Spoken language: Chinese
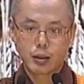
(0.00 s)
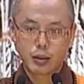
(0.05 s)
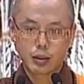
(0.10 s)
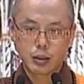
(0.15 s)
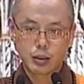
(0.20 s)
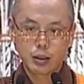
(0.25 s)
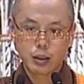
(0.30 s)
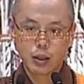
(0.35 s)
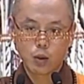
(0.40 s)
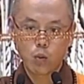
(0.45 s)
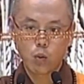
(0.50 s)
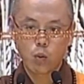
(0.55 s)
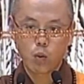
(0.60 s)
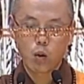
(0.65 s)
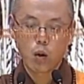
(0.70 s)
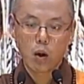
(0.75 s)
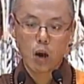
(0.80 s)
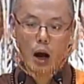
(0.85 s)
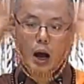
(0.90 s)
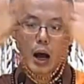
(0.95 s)
生
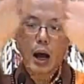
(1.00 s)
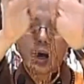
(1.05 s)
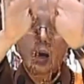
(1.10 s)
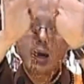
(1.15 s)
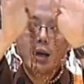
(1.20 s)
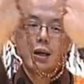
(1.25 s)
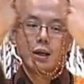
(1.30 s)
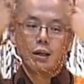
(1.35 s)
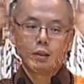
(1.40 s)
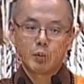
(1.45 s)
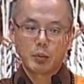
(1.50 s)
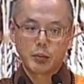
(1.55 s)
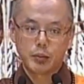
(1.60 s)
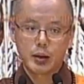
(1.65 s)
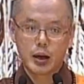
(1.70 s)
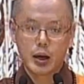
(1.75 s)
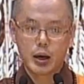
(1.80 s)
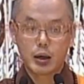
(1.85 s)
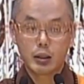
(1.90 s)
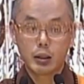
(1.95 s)
活啊，对不对？